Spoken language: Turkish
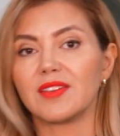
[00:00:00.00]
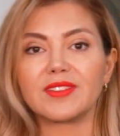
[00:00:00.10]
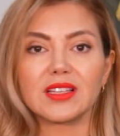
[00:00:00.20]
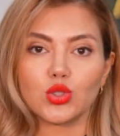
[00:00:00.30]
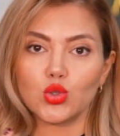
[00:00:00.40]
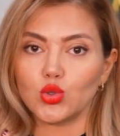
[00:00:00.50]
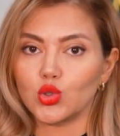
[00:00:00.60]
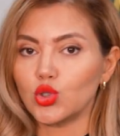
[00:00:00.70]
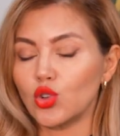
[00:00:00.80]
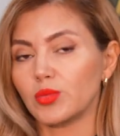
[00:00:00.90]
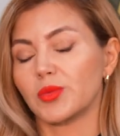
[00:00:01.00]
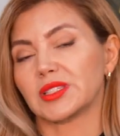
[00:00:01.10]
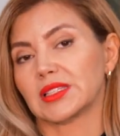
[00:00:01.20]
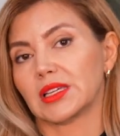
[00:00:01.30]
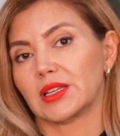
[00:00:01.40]
enfeksiyonunuzun
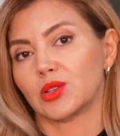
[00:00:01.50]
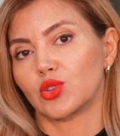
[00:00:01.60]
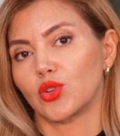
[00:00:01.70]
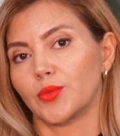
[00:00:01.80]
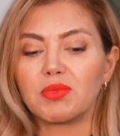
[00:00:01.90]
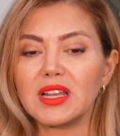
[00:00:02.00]
olmaması gerekiyor.